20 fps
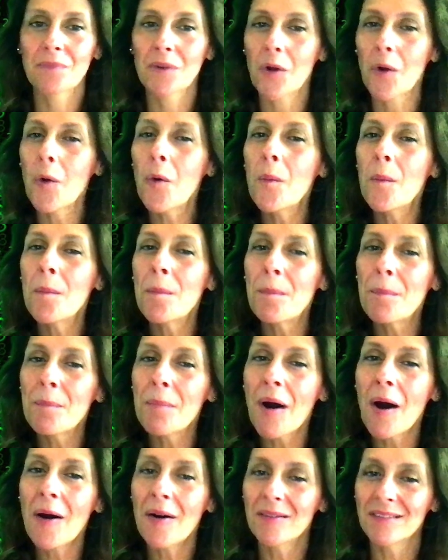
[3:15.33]
Un
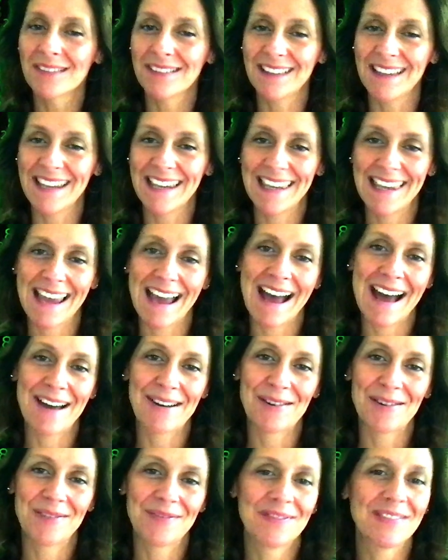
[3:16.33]
po' di
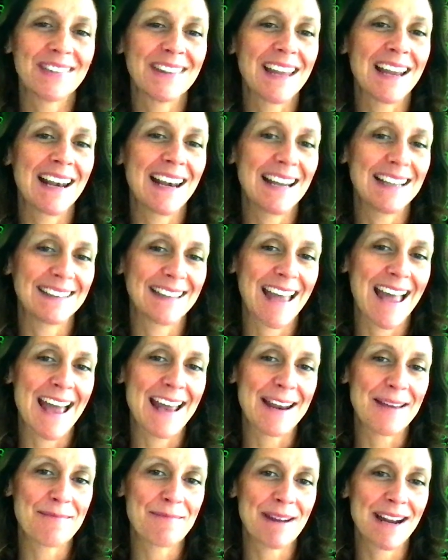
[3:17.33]
chiaro nelle
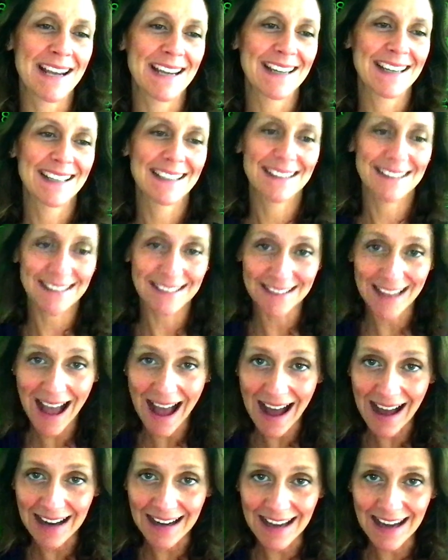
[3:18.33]
tenebre,
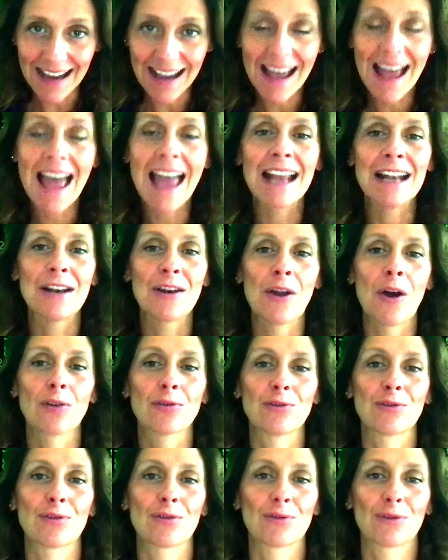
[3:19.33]
tale è il
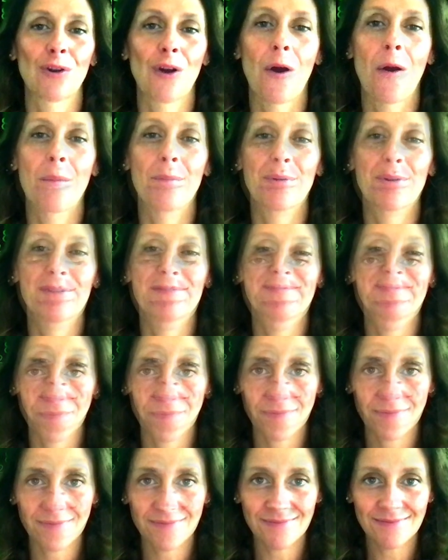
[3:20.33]
nostro scopo.
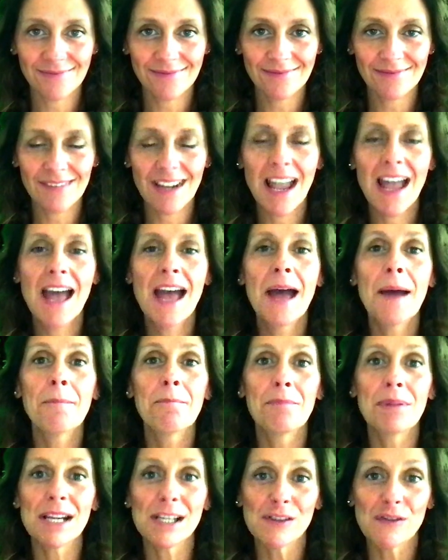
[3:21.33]

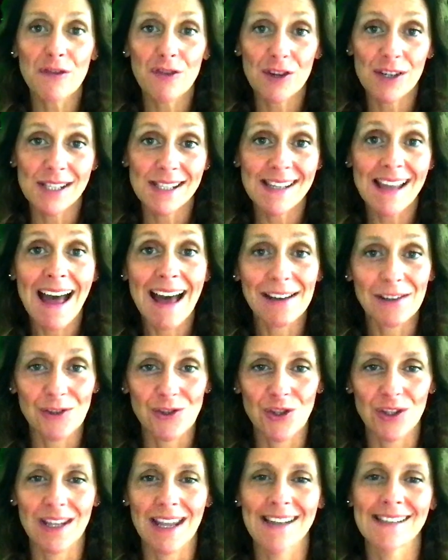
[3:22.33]
Per
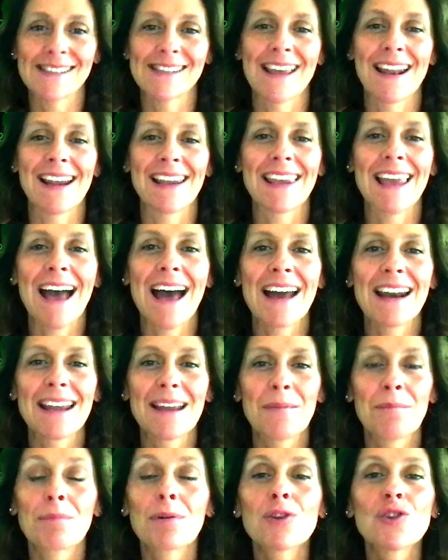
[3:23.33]
sforzarci di essere chiari,
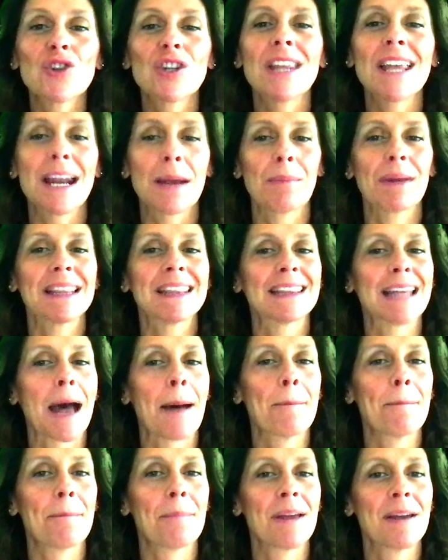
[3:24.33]
procederemo a
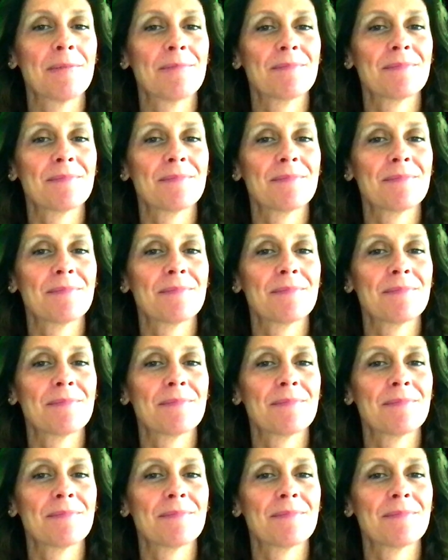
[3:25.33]
tappe.